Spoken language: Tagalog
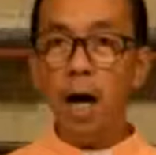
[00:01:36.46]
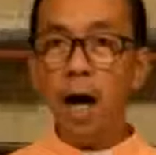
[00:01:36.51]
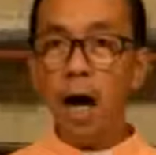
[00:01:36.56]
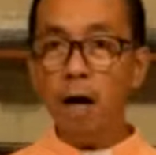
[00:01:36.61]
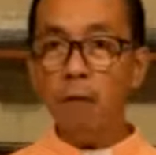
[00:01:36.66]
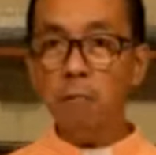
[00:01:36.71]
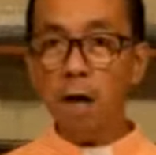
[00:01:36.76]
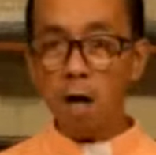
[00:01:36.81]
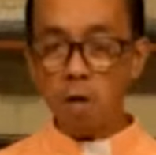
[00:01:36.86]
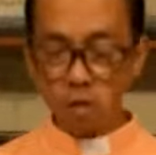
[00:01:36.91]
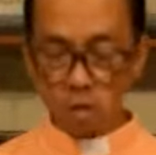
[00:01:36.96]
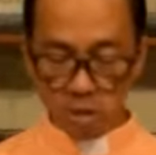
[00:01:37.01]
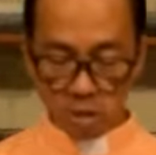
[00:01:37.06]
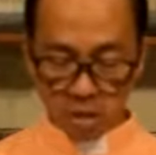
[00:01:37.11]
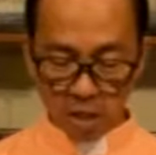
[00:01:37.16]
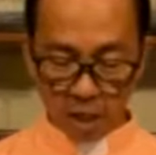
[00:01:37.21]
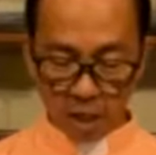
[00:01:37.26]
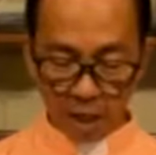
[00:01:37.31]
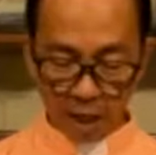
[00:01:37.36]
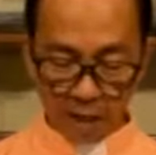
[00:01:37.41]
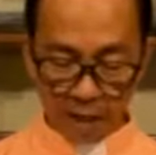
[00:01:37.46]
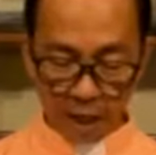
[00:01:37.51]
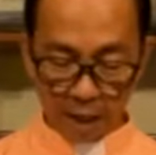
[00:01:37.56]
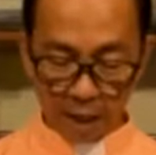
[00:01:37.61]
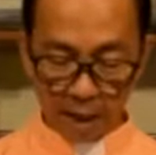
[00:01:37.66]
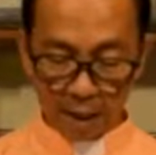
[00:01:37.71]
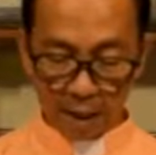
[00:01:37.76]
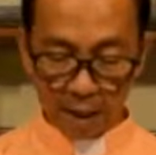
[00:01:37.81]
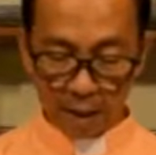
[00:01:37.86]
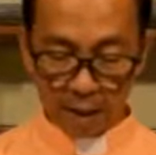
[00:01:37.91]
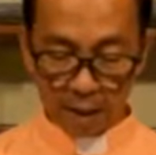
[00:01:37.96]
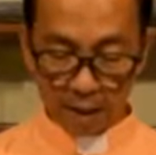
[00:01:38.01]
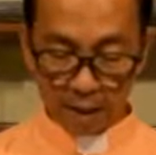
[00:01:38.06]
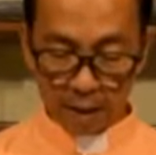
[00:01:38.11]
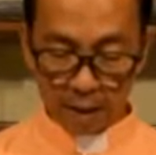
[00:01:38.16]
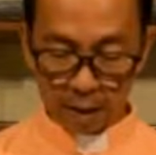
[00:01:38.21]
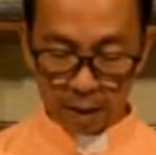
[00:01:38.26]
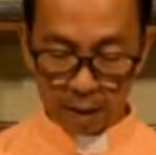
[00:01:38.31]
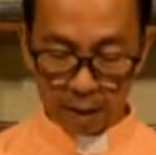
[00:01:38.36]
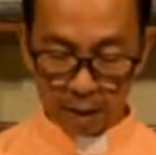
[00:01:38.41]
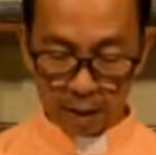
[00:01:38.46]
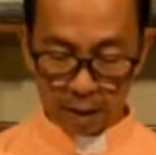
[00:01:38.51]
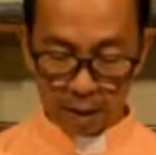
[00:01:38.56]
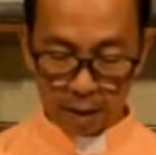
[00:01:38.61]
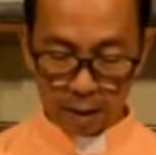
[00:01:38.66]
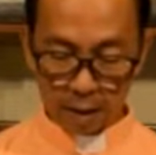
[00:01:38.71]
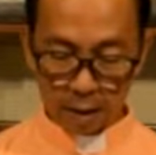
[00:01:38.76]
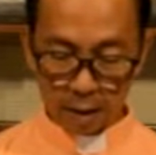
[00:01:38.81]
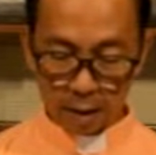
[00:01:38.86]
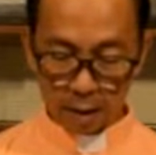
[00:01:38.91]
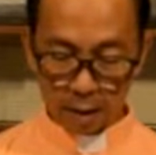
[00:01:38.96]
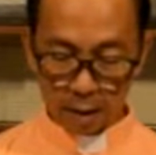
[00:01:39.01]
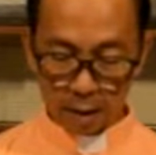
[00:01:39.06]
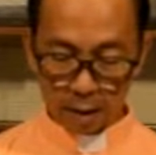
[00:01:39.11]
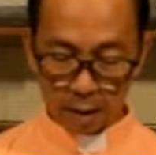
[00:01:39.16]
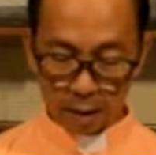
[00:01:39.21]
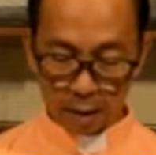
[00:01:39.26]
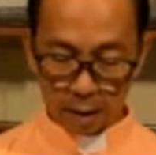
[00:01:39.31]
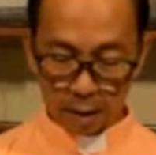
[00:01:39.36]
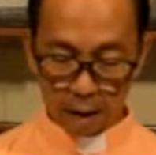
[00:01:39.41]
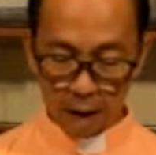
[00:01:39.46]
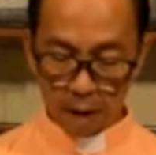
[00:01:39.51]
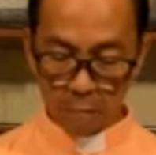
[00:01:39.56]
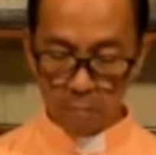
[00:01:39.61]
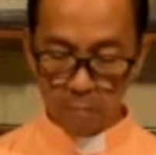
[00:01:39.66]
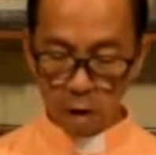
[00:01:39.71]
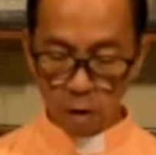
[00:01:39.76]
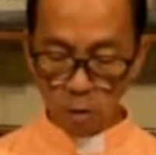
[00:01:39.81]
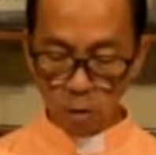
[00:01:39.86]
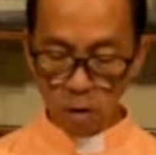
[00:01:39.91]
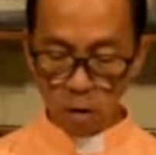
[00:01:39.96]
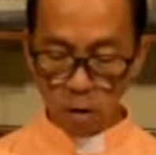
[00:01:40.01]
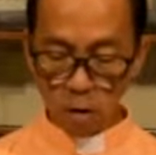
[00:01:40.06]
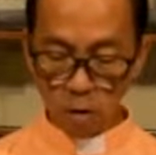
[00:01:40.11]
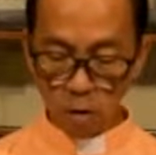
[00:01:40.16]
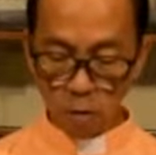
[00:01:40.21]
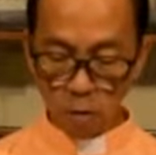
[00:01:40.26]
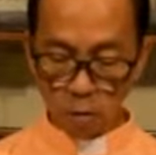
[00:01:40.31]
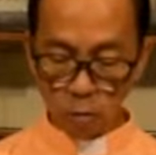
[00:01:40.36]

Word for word: Ang maong sanglitanan, ang maoy